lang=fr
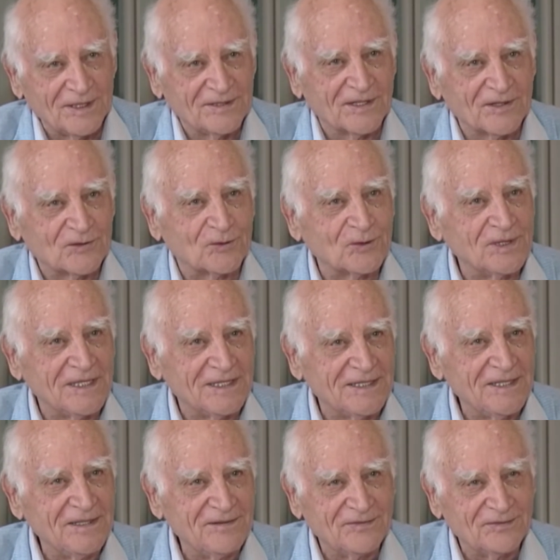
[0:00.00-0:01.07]
Les sciences
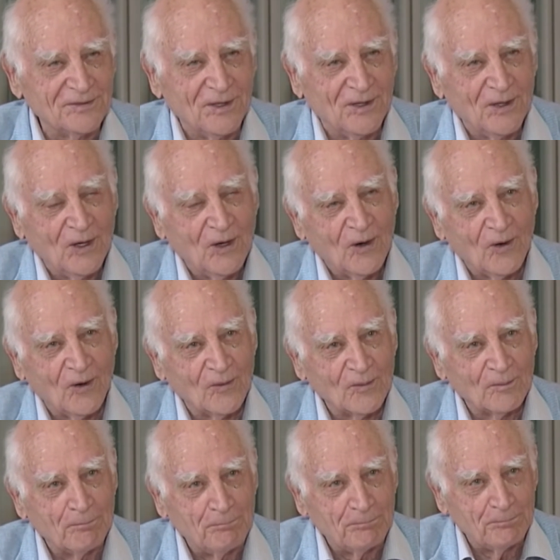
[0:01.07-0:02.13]
cognitives
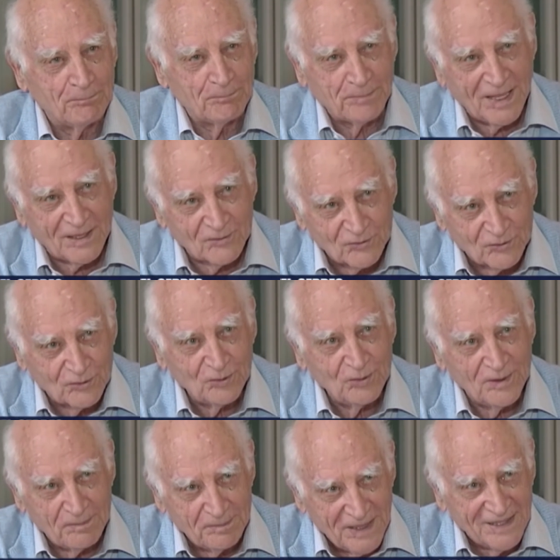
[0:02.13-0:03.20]
ont
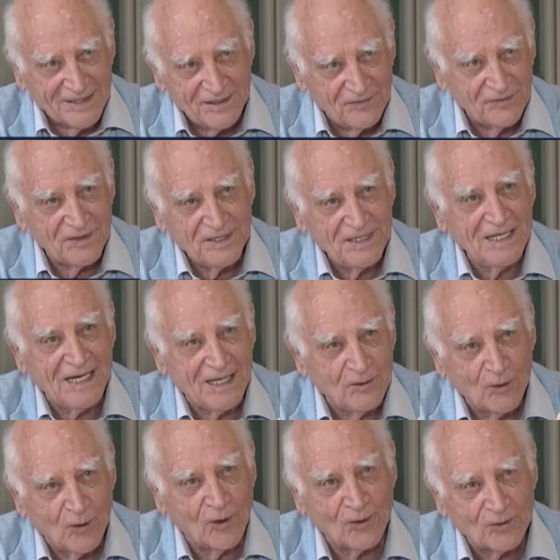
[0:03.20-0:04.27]
perçu et bien défini les
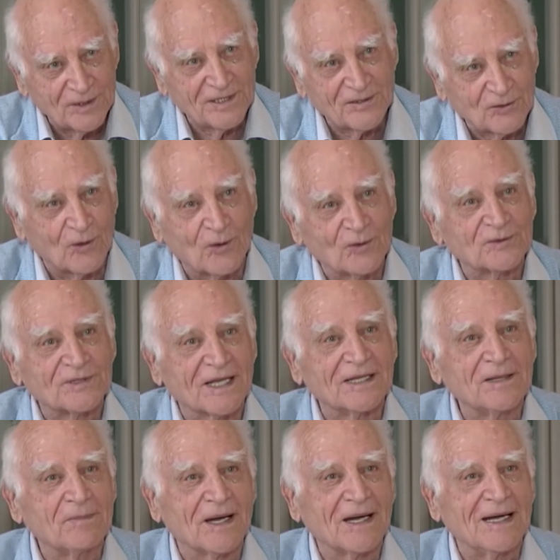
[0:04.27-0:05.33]
neurones qui sont
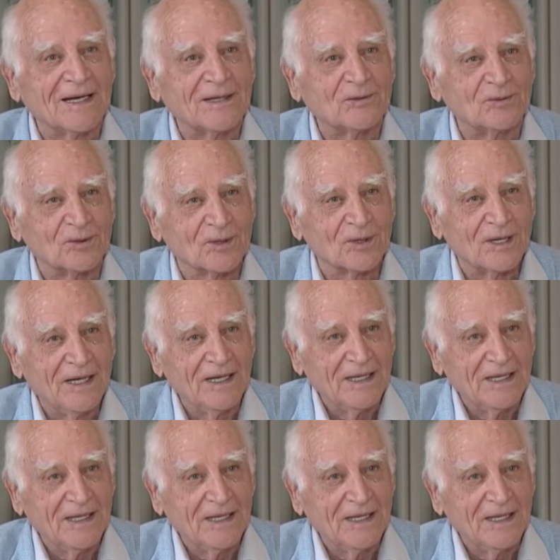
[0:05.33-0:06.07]
concernés par la lecture.